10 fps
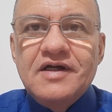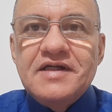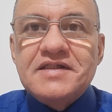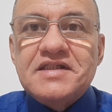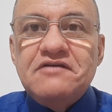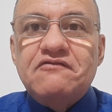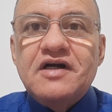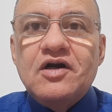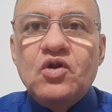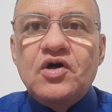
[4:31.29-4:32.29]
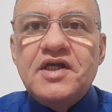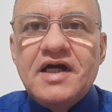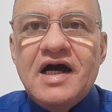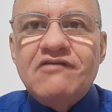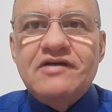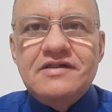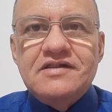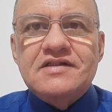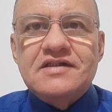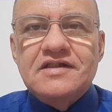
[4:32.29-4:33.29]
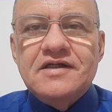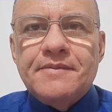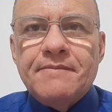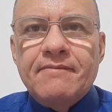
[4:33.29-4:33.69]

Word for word: se vangloriava de dizer.